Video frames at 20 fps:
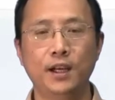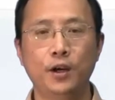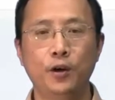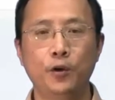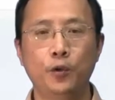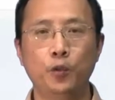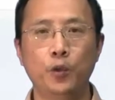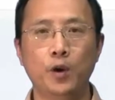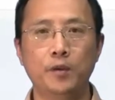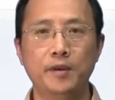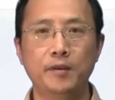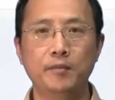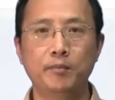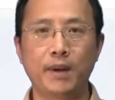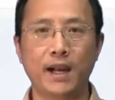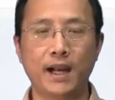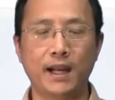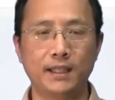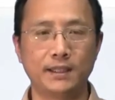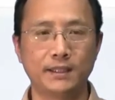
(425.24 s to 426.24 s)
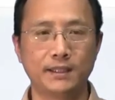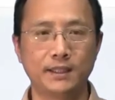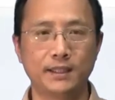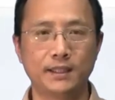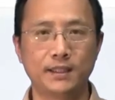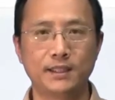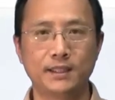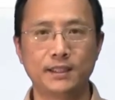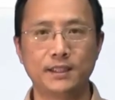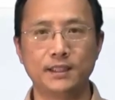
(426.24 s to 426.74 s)
我们把这个
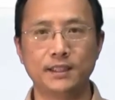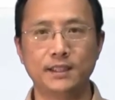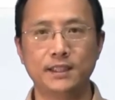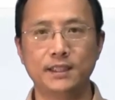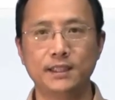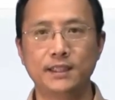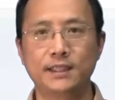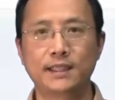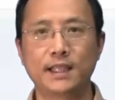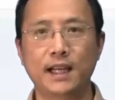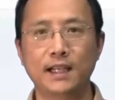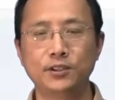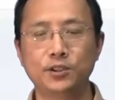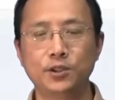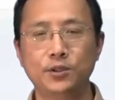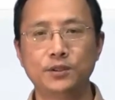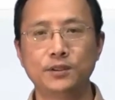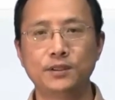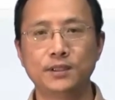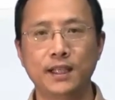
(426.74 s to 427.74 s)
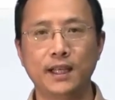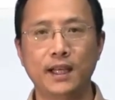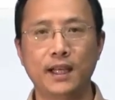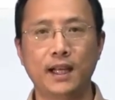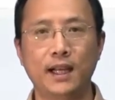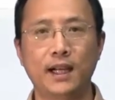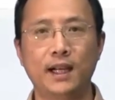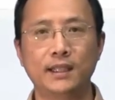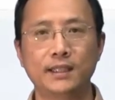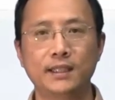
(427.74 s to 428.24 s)
子集当中
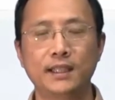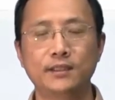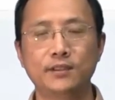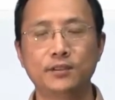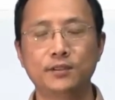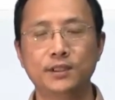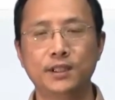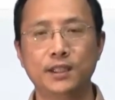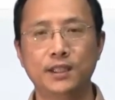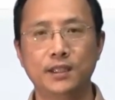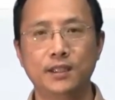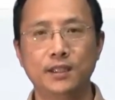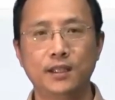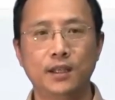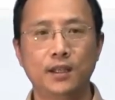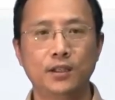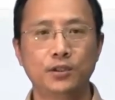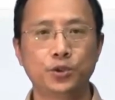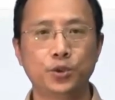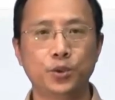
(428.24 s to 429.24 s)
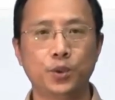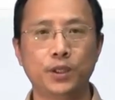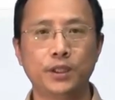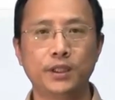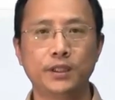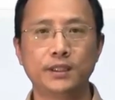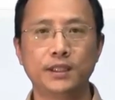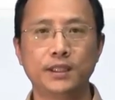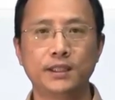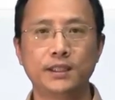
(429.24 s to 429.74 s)
r 当中的所
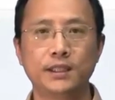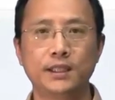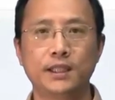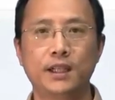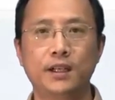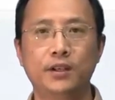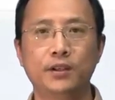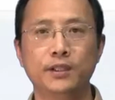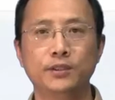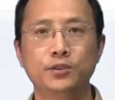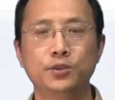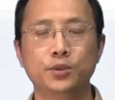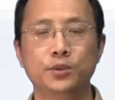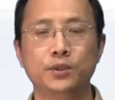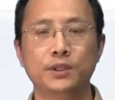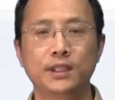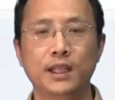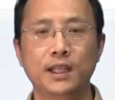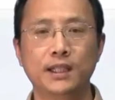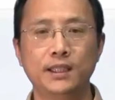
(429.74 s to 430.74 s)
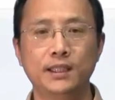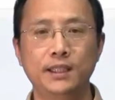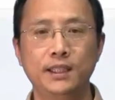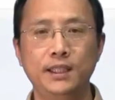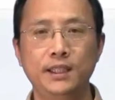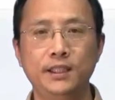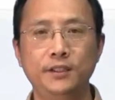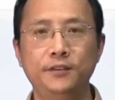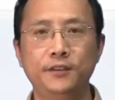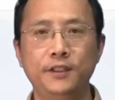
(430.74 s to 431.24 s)
有的这个二元组，它的第
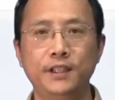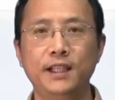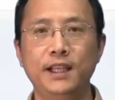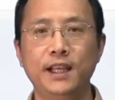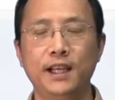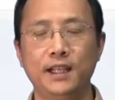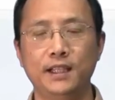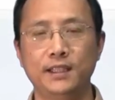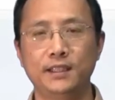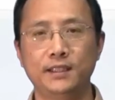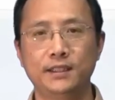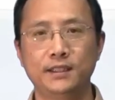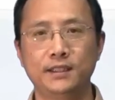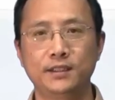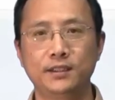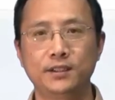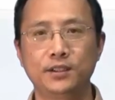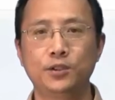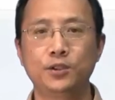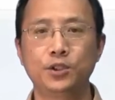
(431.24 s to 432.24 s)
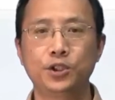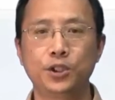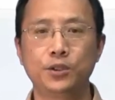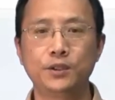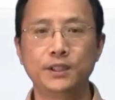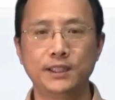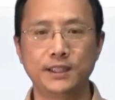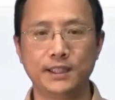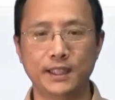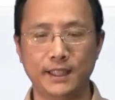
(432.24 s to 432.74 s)
一分量都收
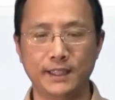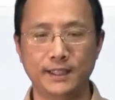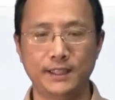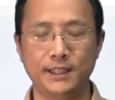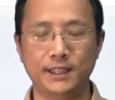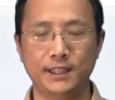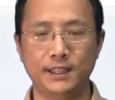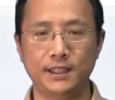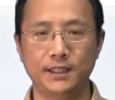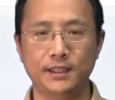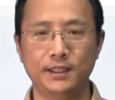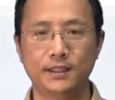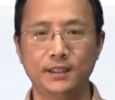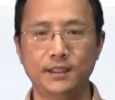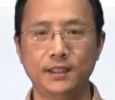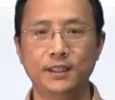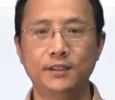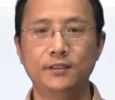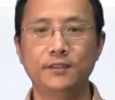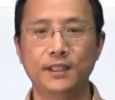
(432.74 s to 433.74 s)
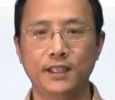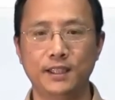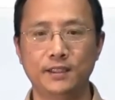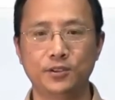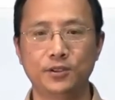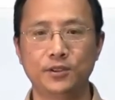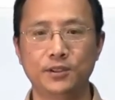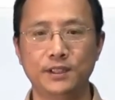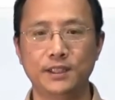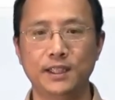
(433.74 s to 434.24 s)
集在一起，第一分量
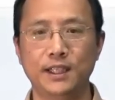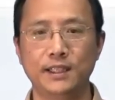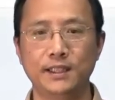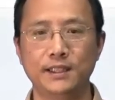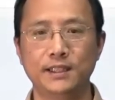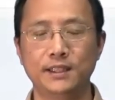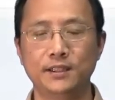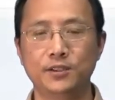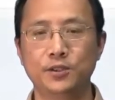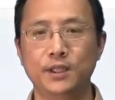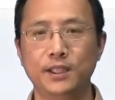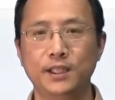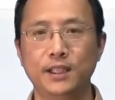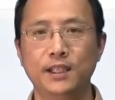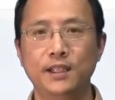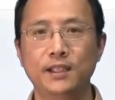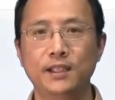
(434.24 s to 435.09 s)
收集在一起，所以呢。